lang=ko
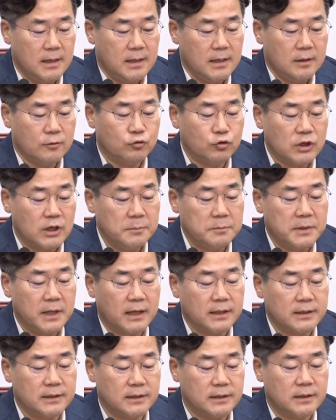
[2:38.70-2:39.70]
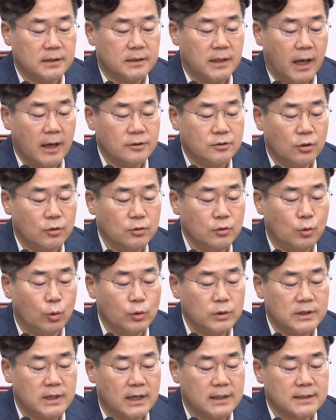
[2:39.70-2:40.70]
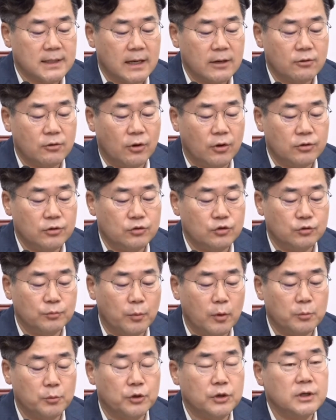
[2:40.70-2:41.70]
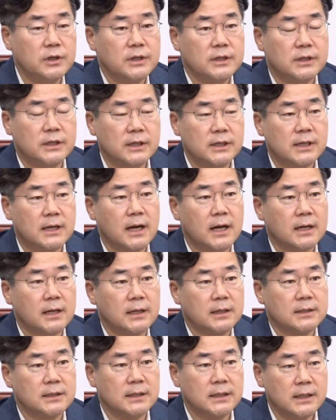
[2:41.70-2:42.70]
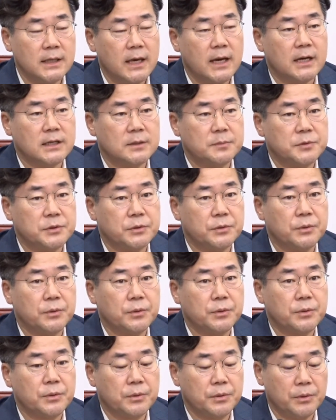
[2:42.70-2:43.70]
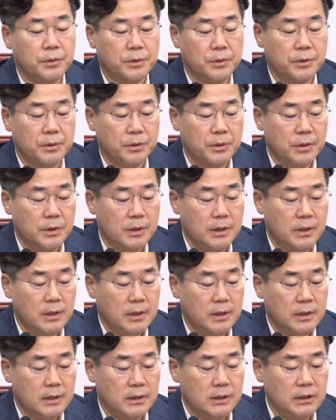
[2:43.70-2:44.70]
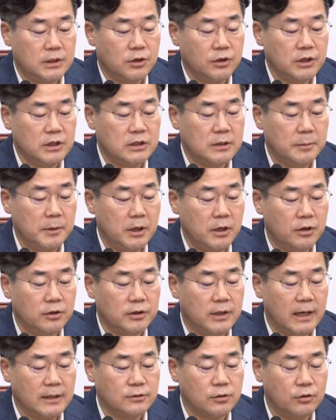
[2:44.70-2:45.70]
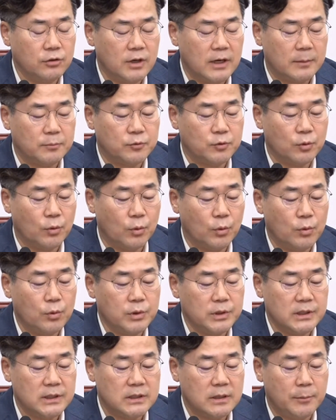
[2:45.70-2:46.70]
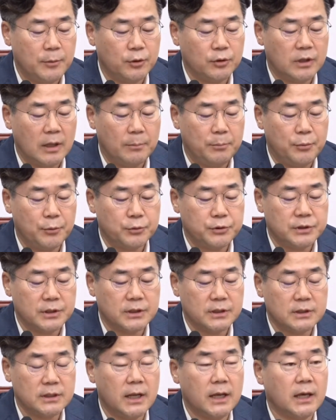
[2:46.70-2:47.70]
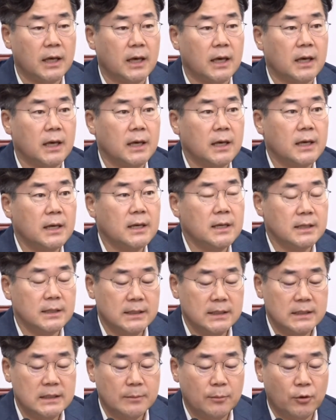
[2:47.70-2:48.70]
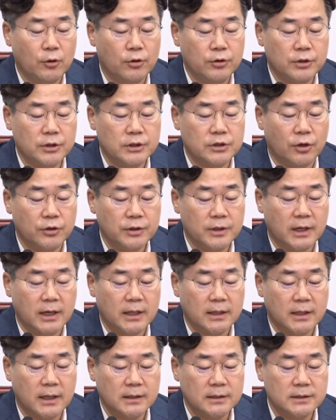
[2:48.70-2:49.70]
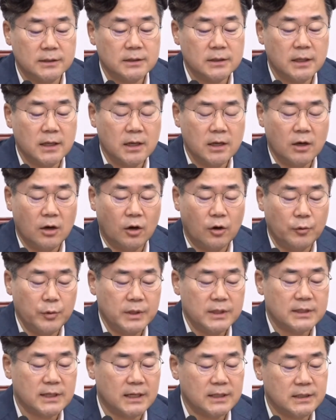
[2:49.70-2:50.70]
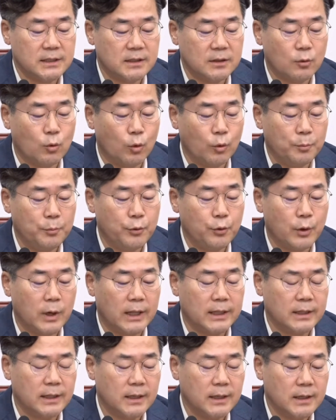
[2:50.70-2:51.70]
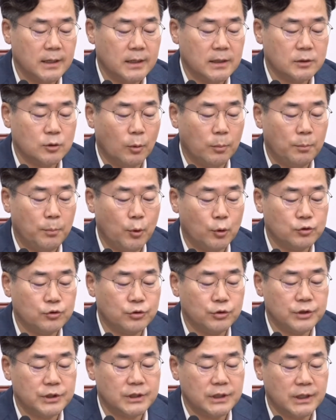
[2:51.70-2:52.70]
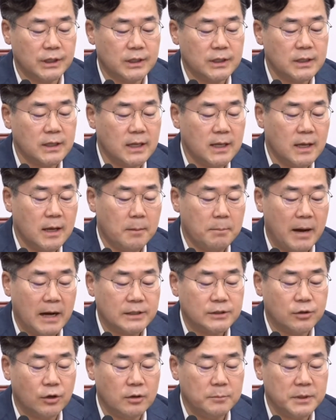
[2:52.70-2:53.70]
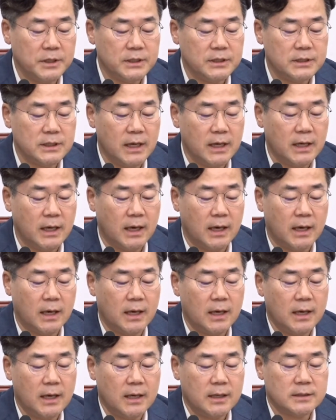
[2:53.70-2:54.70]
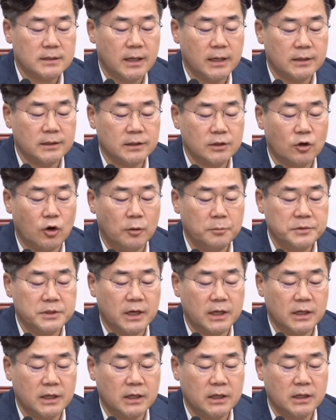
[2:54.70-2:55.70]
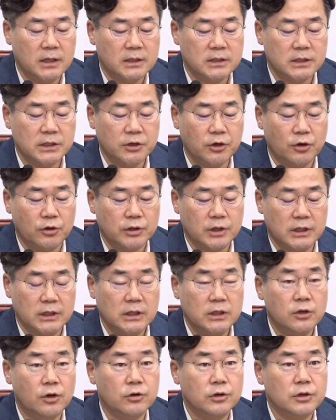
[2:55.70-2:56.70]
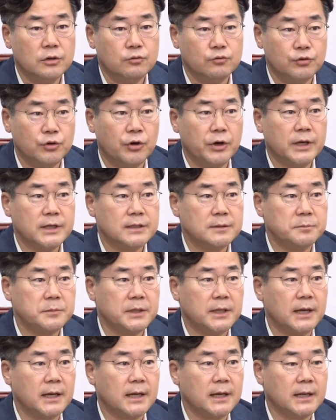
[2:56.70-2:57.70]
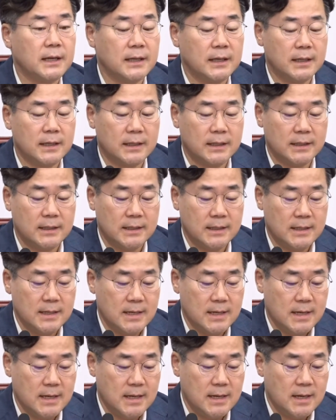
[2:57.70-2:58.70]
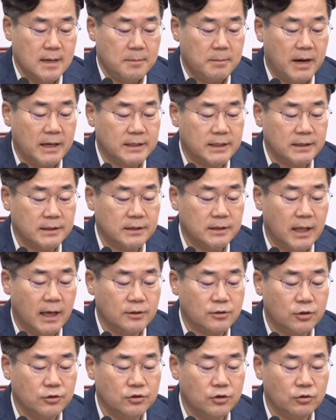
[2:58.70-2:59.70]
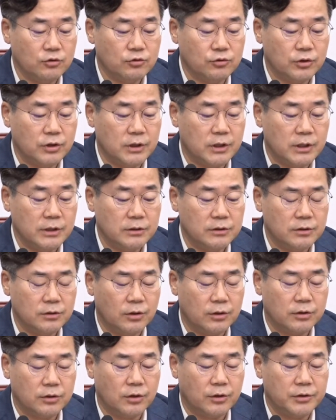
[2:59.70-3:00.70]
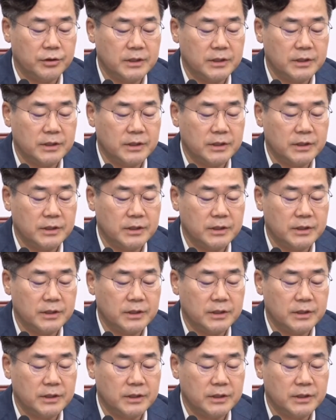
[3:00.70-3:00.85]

국힘당은 대선 공작 사건 주범을 즉각 징계하십시오. 2021년 대선을 앞두고 이재명 대표 측근에게 20억 원을 전달했다는 허위 사실을 공표한 조폭 출신 박철민 씨에게 최근 검찰이 징역 2년을 구형했습니다. 박 씨는 대선 전국을 뒤흔들었던